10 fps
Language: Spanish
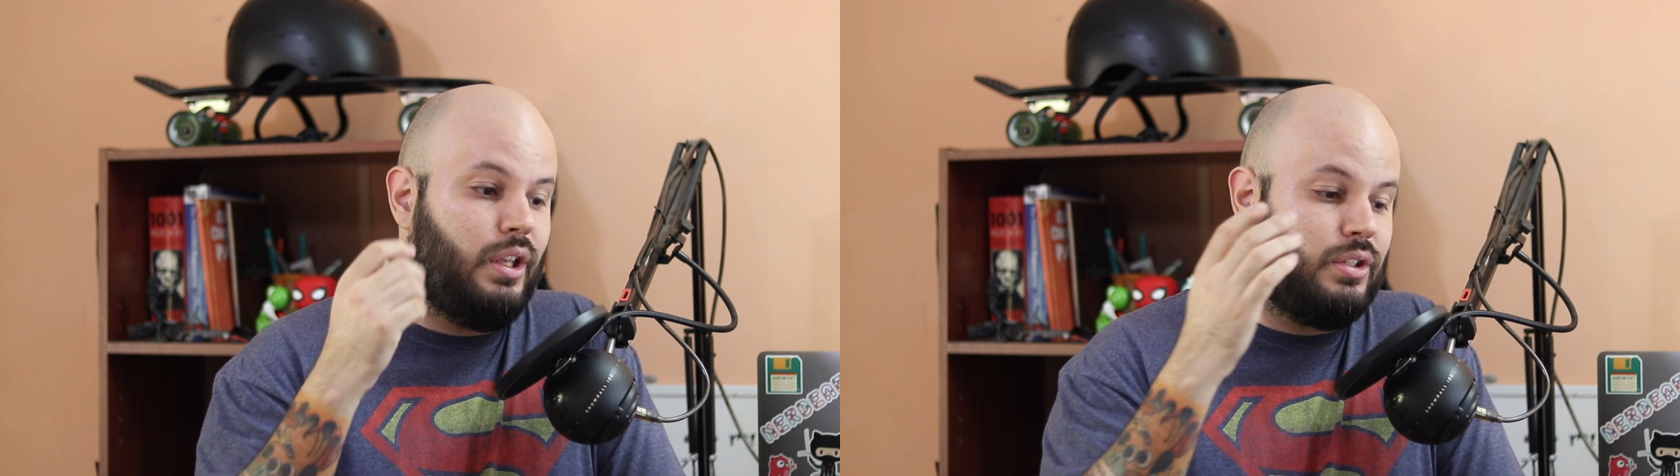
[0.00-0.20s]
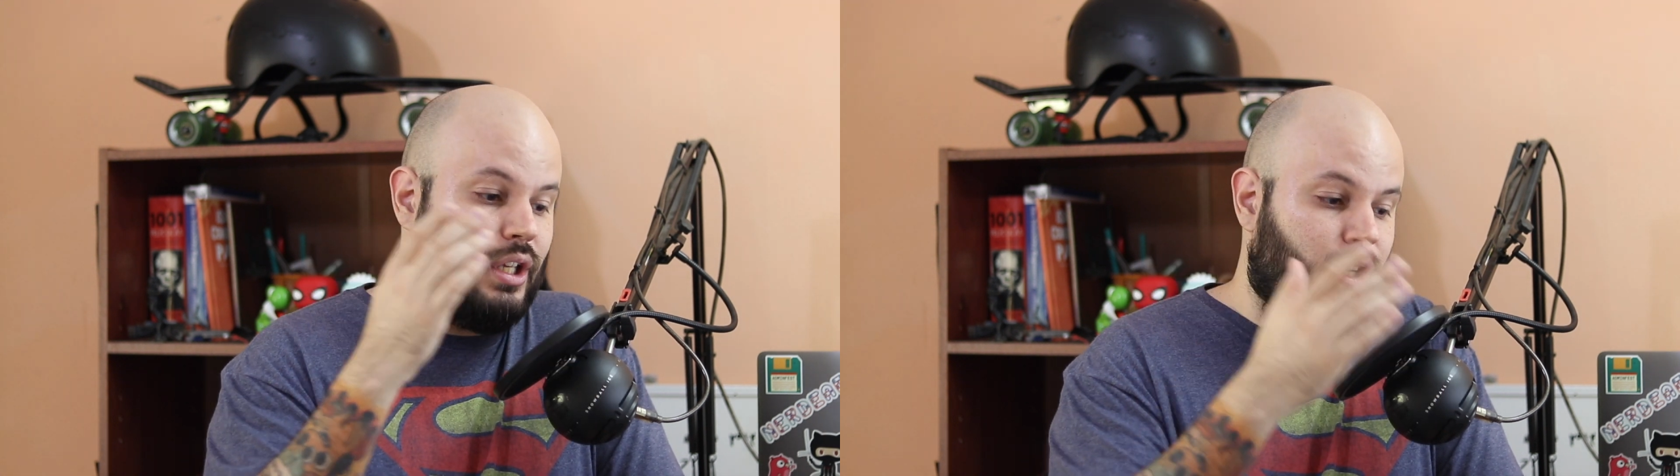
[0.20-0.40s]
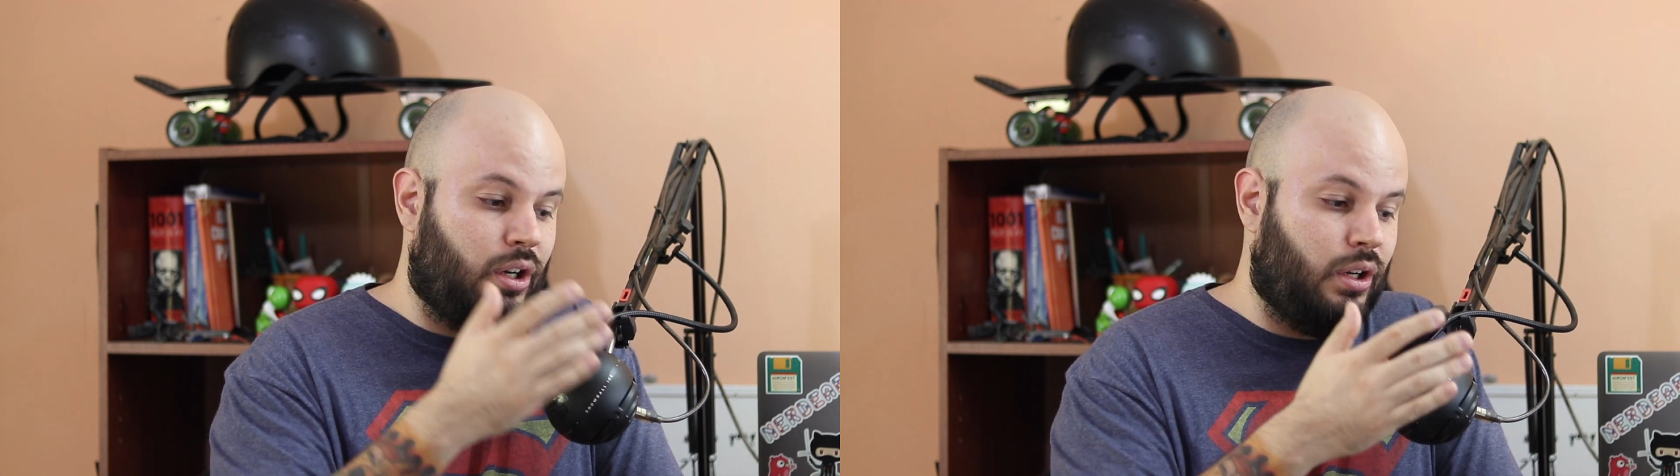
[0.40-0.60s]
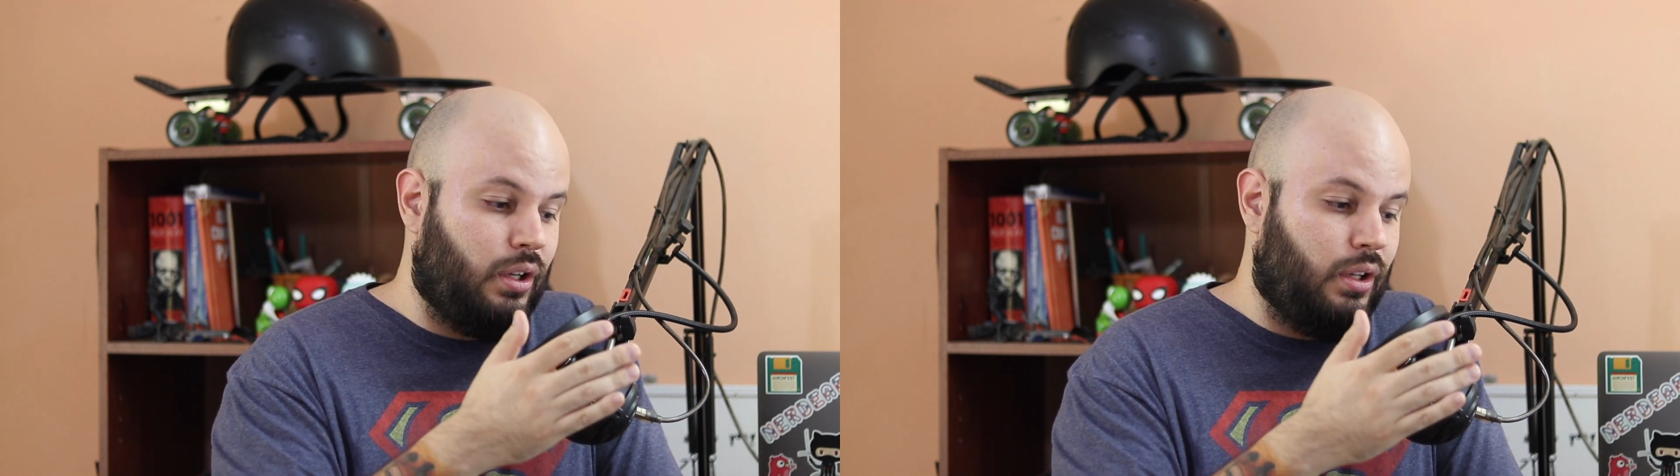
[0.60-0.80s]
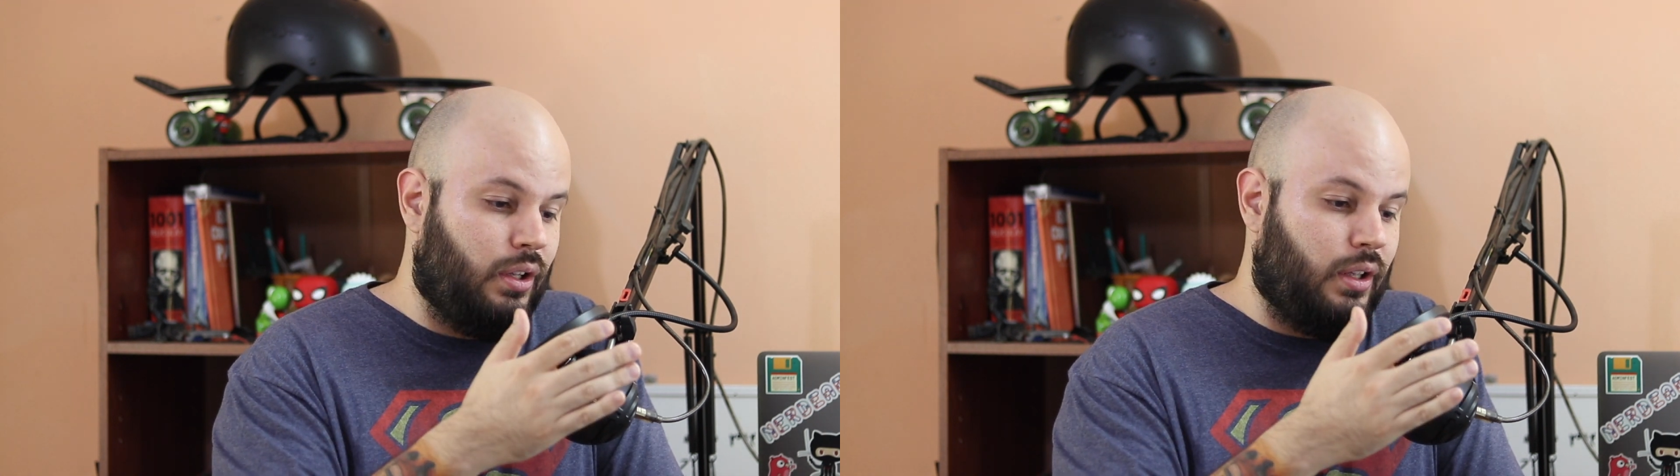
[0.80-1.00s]
sino
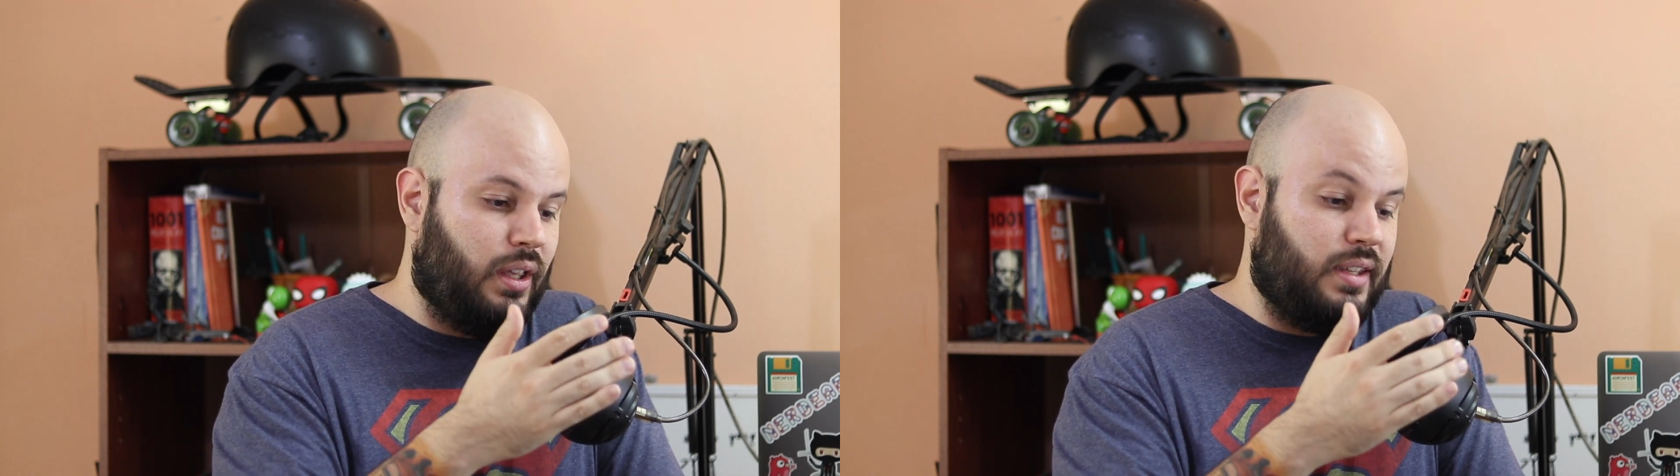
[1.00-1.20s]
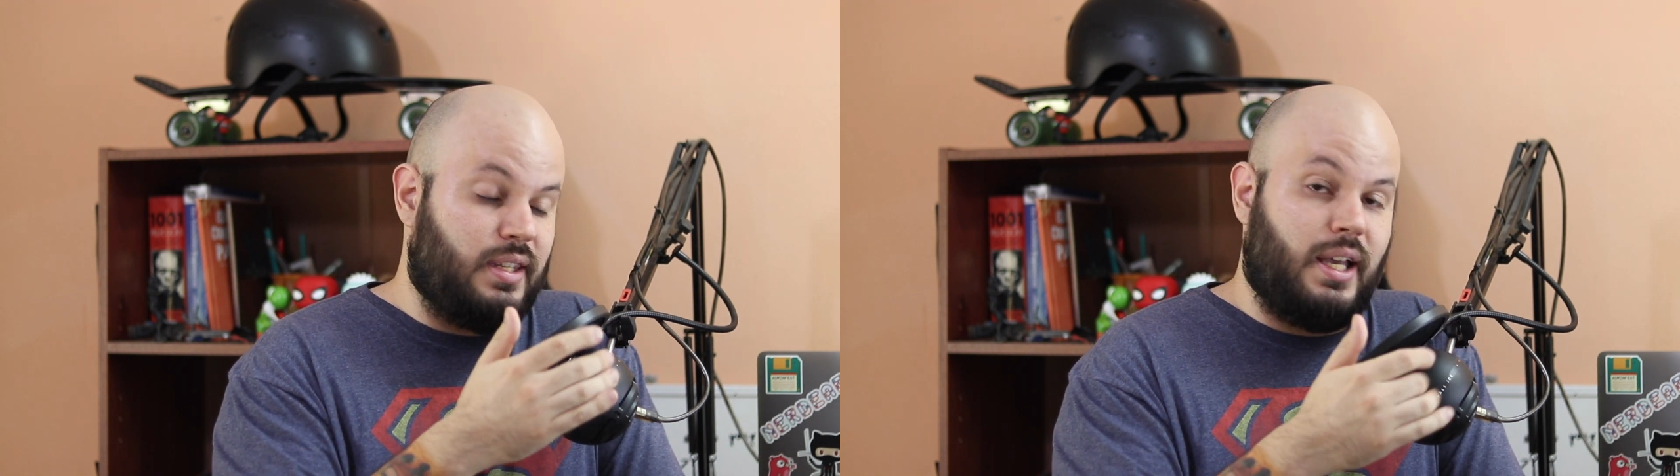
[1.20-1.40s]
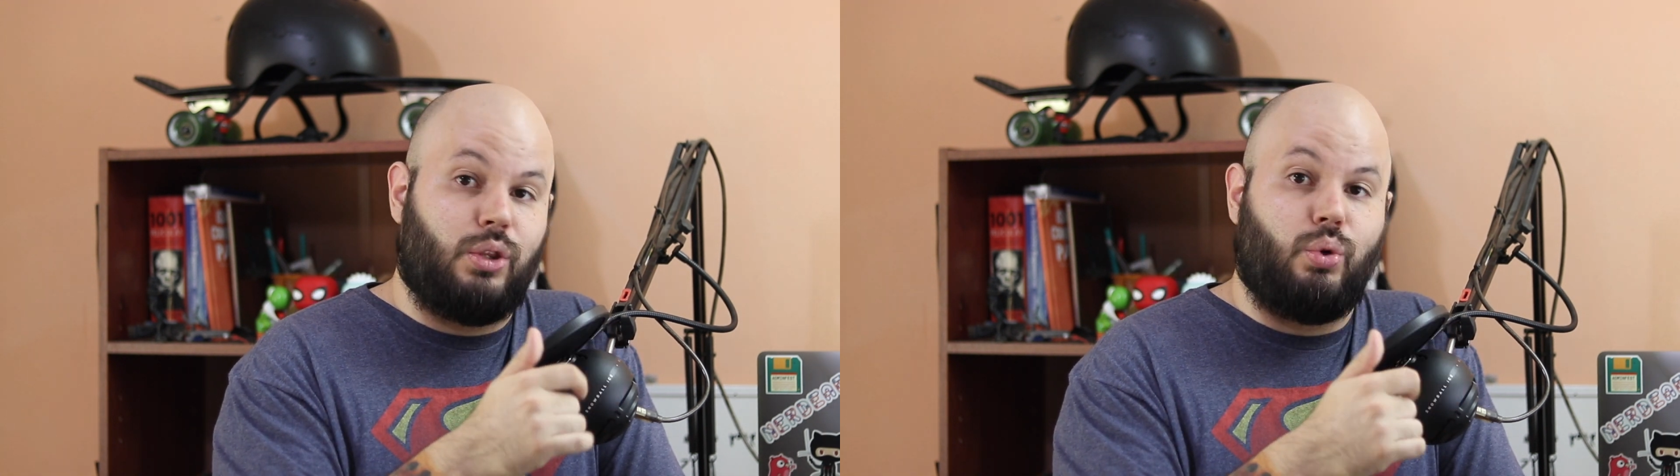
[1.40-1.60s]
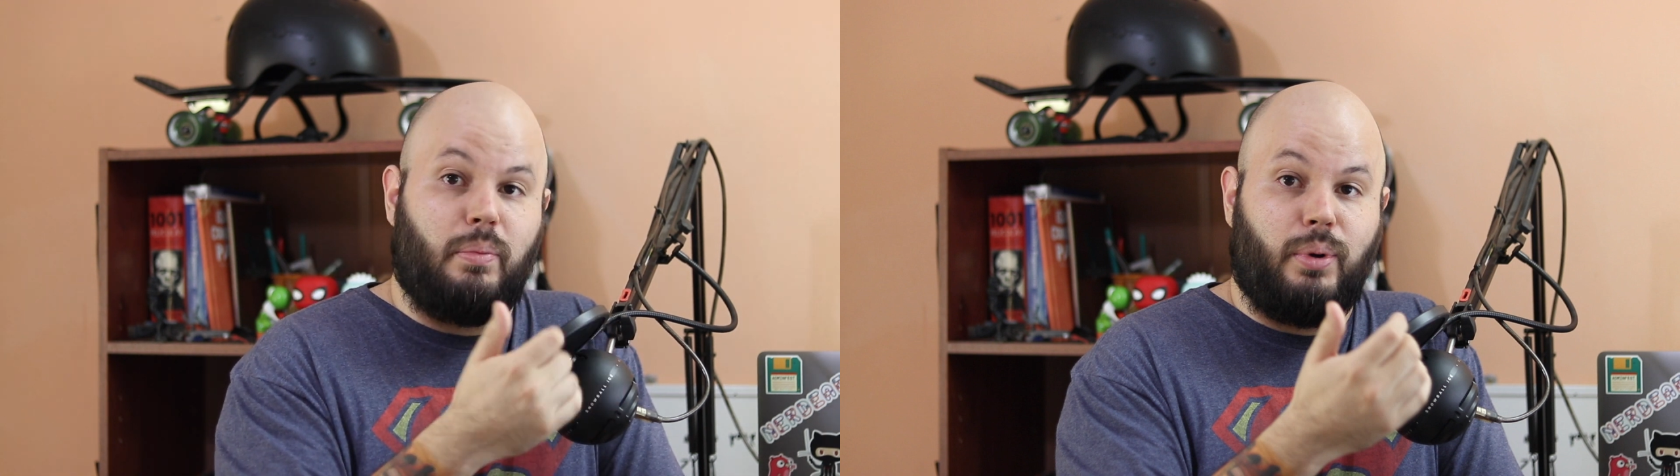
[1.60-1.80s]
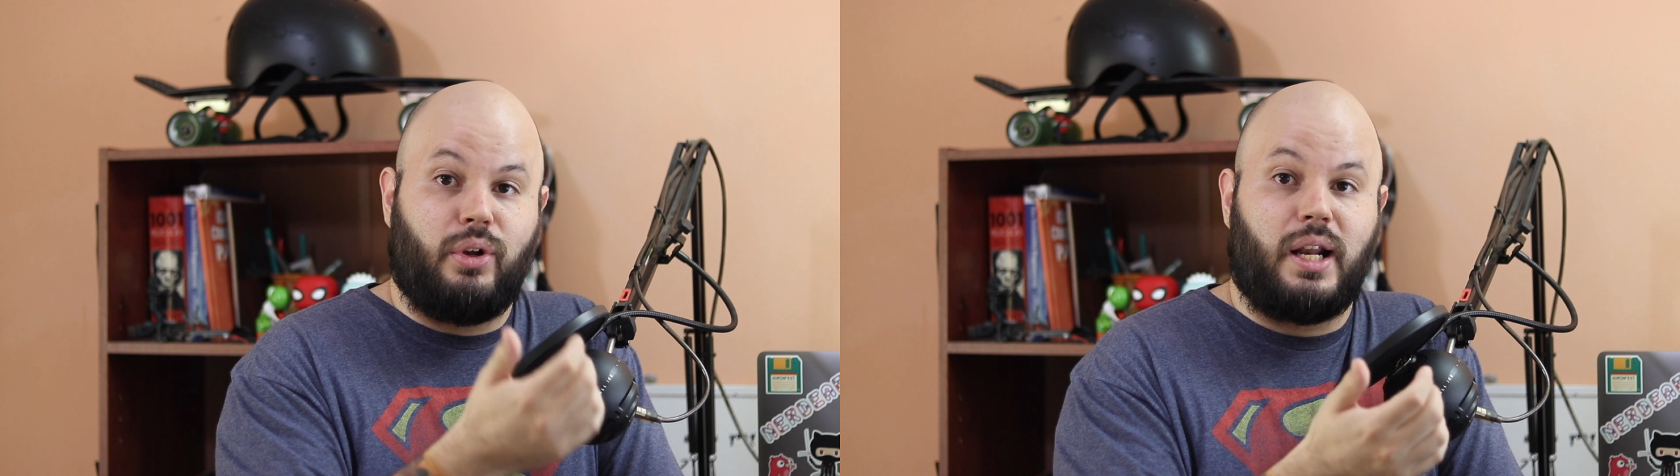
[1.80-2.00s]
que sea tu
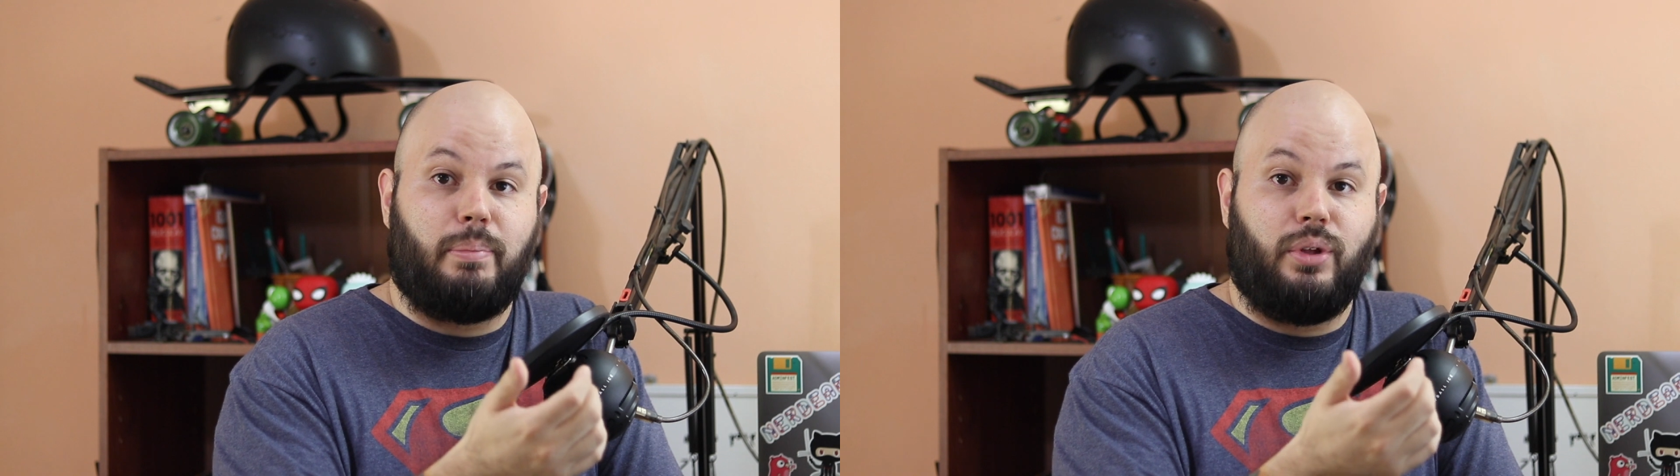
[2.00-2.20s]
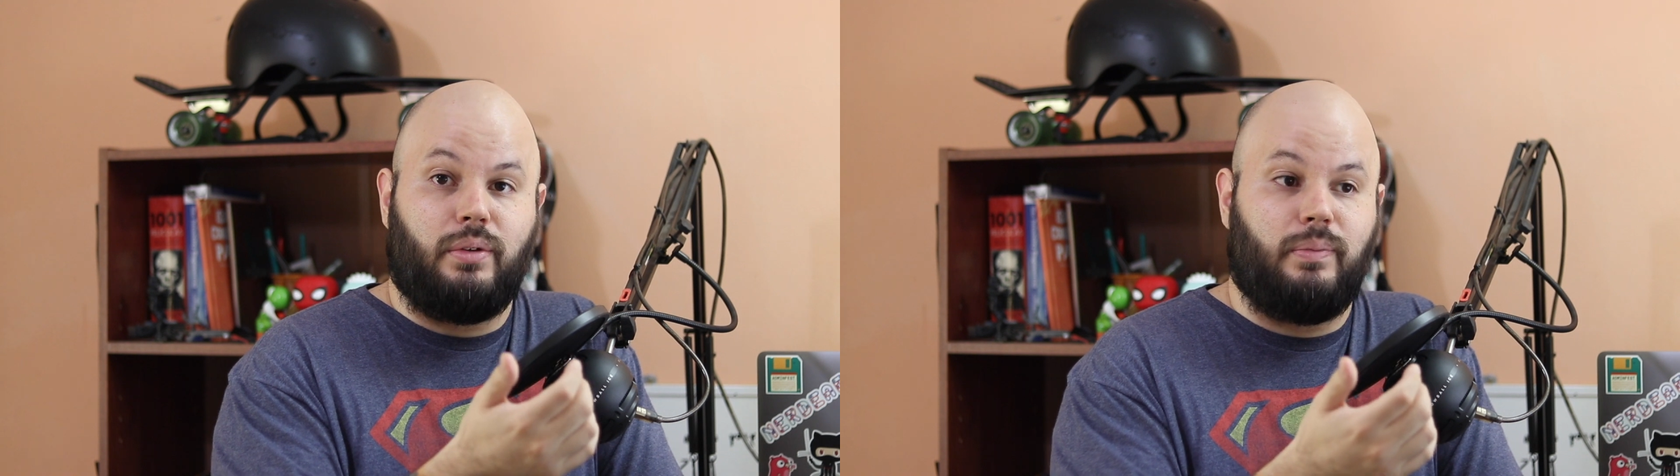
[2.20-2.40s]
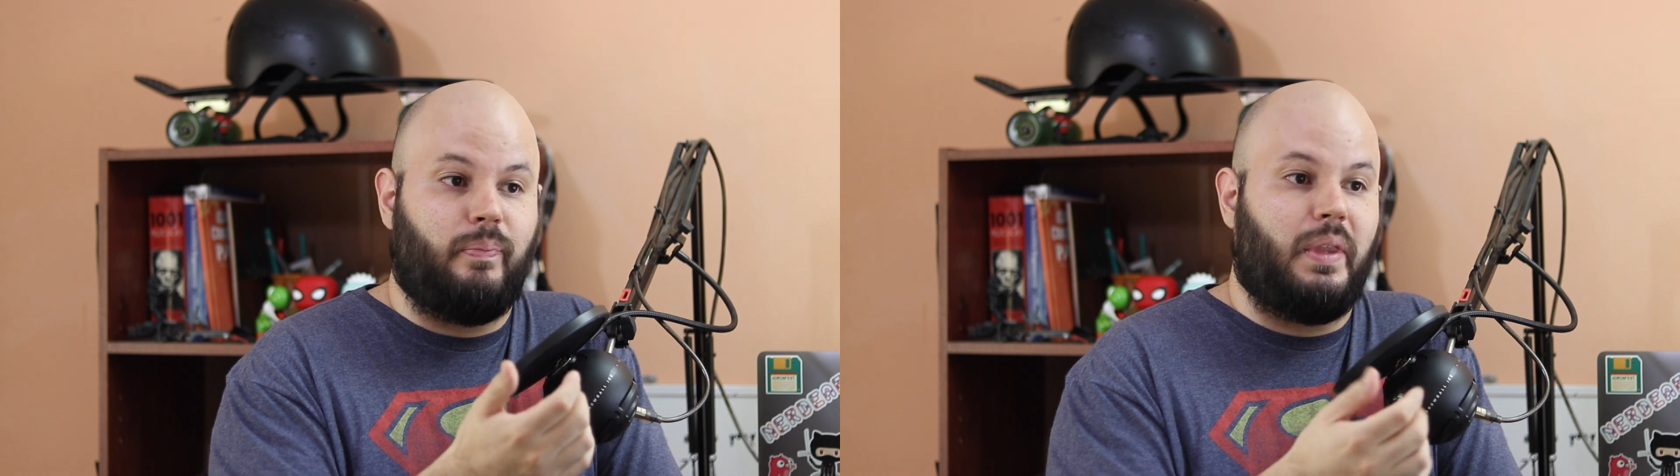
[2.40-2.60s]
deploy rápido.